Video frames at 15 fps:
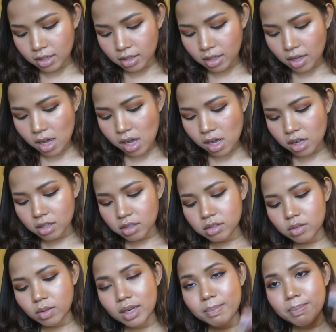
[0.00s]
ก็
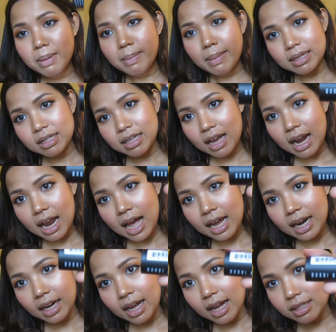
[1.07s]
ตัวนี้เป็นมาสคาร่า
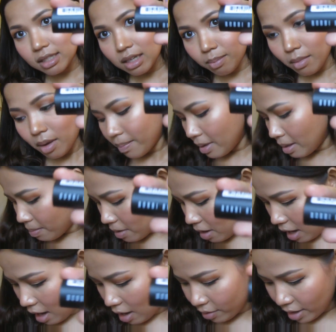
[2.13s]
นะคะจาก Bobbi
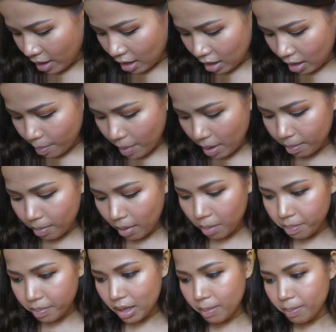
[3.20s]
Brown นะ เป็น
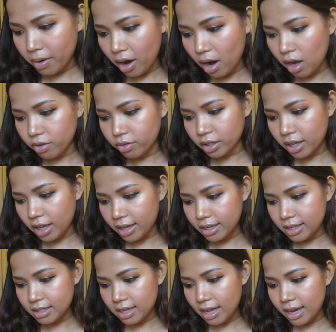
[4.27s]
Bobbi Brown นะคะ
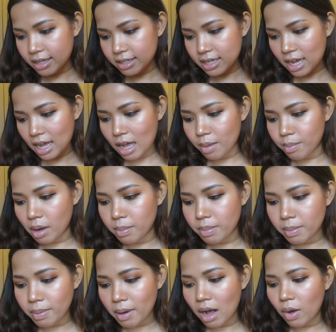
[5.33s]
It's Eye Time
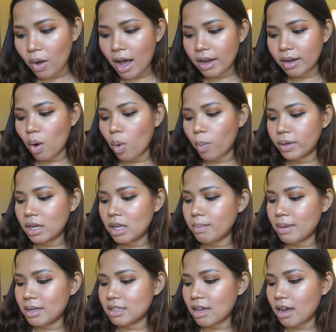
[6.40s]
Bobbi Brown Eye Opening
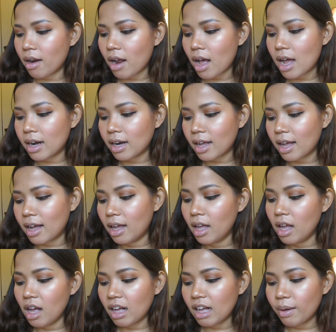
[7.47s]
Mascara นะคะ
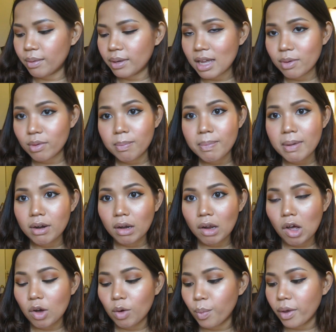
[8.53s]
เขาเคลมว่าเป็น
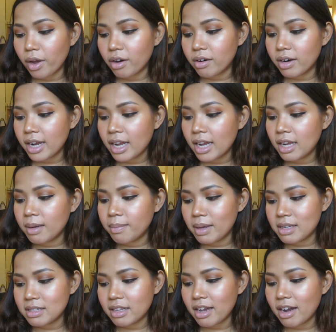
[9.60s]
long wearing
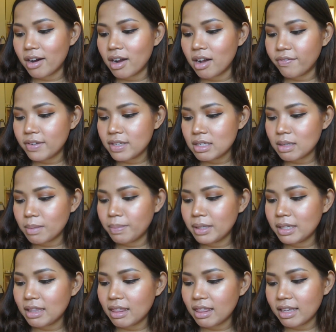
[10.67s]
mascara
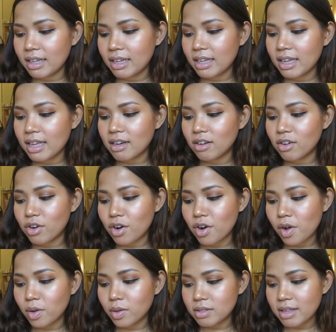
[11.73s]
visibly t h i c k e n
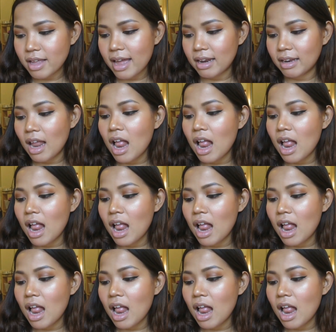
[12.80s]
curls and